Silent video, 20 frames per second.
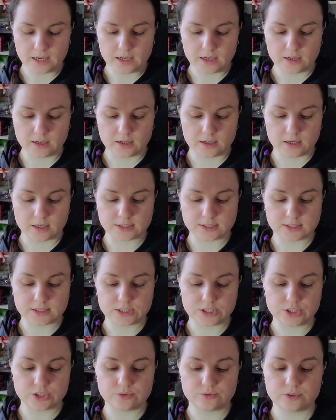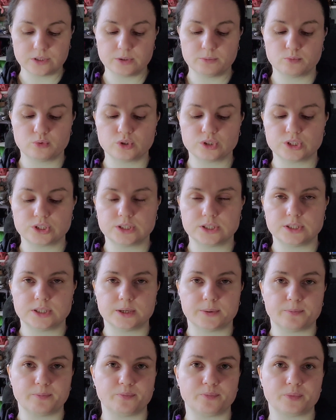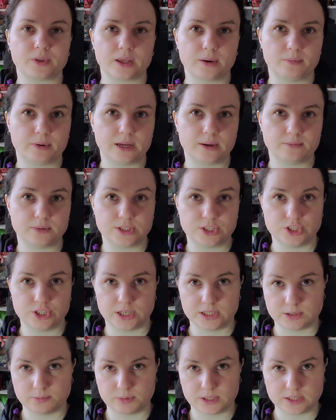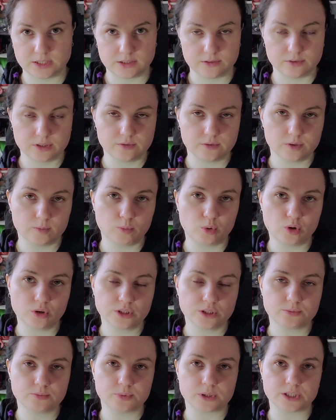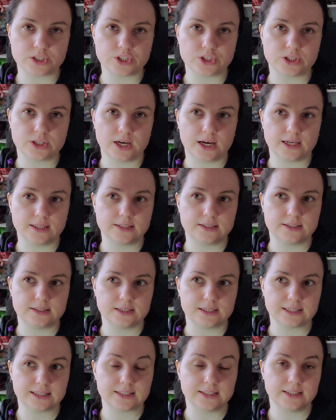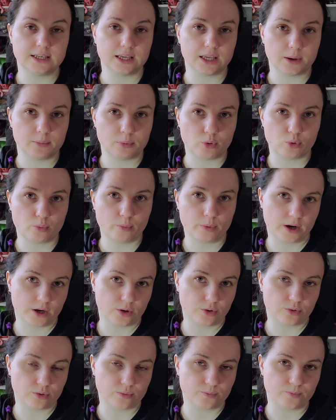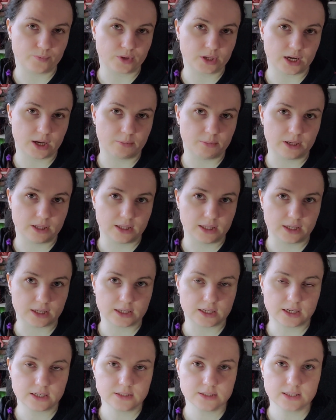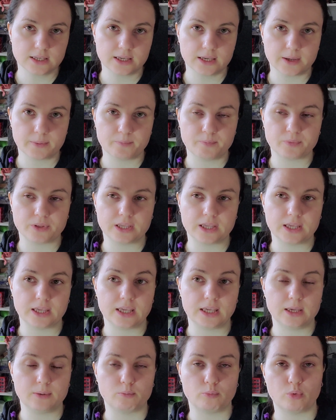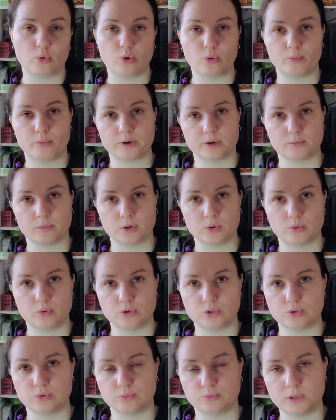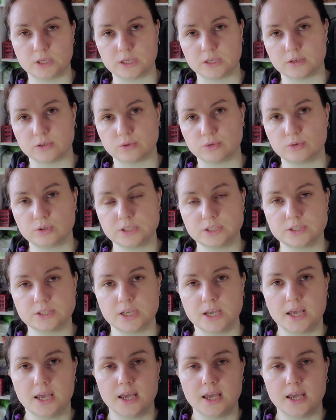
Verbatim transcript: а, значит, вы можете прямо сейчас пройти в инфобокс, прочитать, где я покупаю капельные краски и по промокоду MicroToys